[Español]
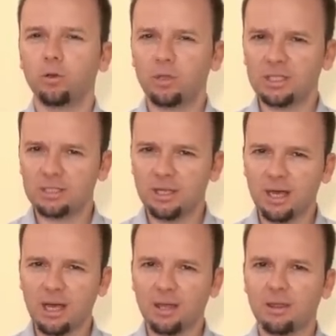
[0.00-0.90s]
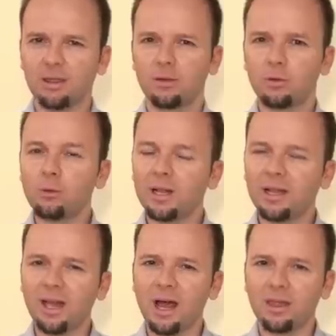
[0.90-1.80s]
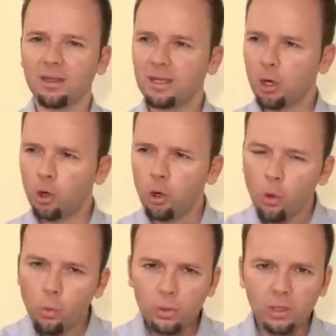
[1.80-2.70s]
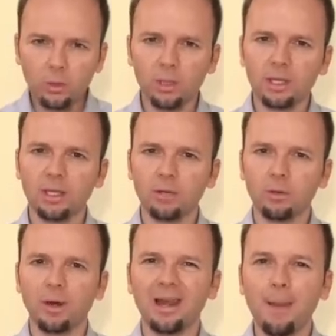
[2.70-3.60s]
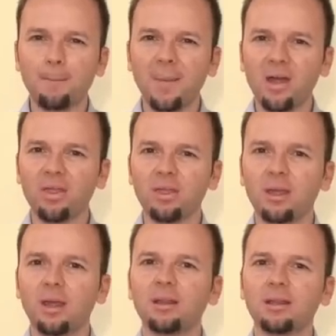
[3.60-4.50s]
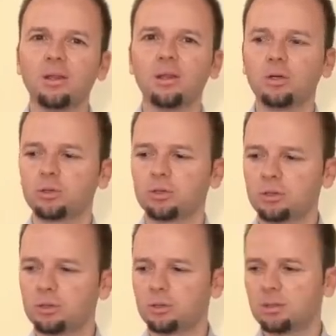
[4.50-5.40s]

honestidad, humildad, lo único que quiero, la paz de Dios.